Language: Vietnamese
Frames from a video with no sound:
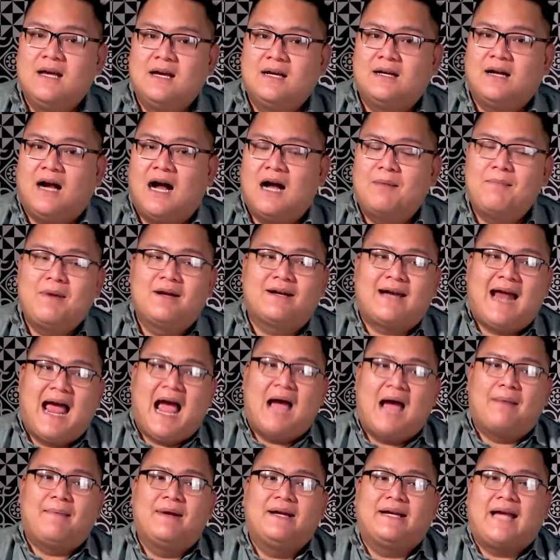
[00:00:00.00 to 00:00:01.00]
đó mới
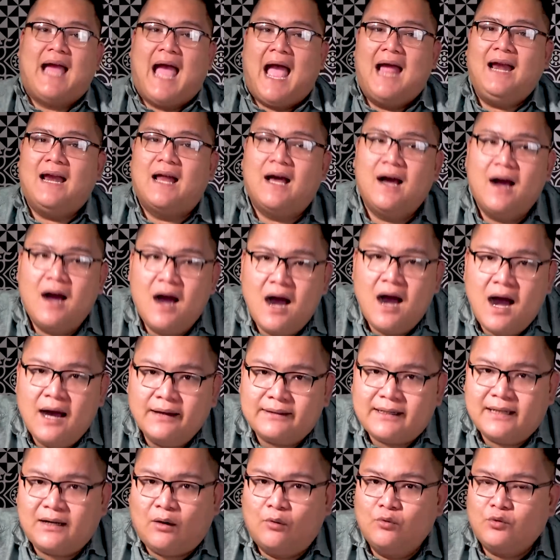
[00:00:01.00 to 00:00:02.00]
ra mới kể là hết
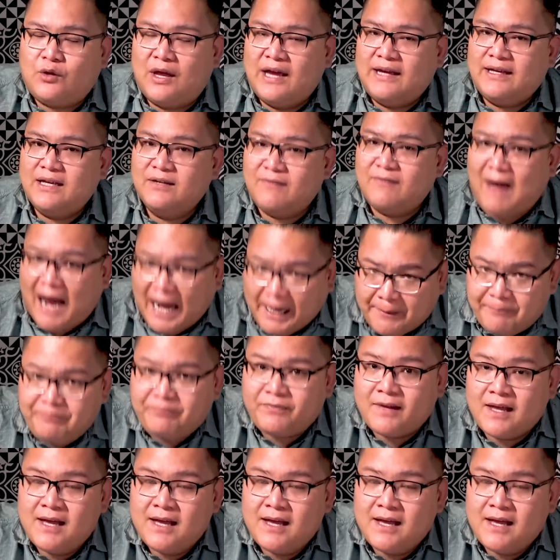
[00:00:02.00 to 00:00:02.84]
cái câu chuyện như vậy